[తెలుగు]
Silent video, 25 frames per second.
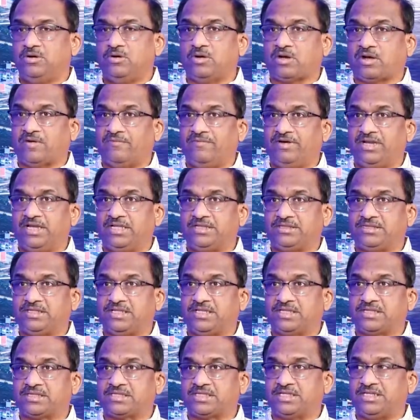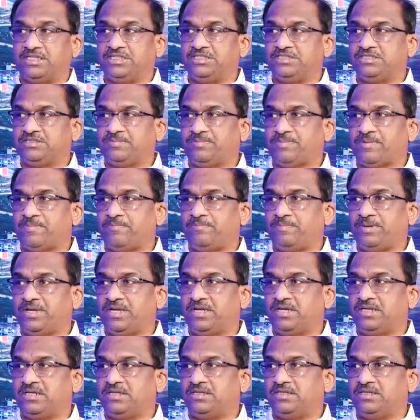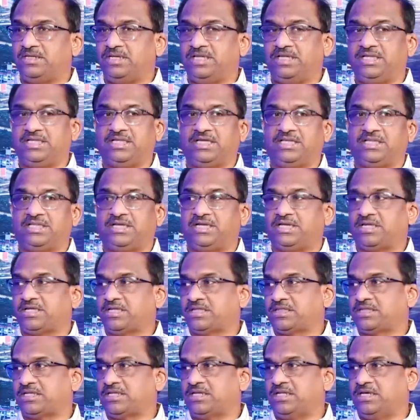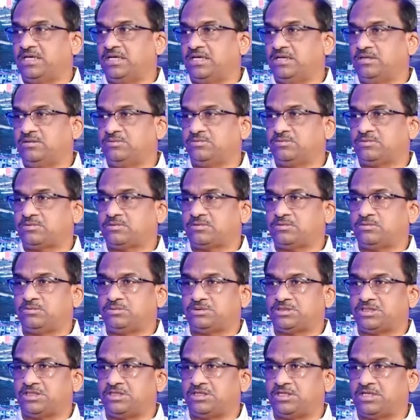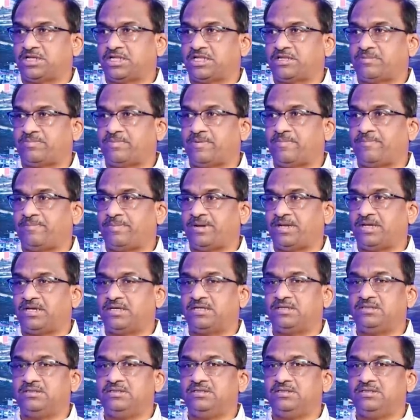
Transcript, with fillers: ఒకవేళ తిరస్కరించి పంపినా లేదా దానికి సలహాలు సూచనలు రాసి పంపినా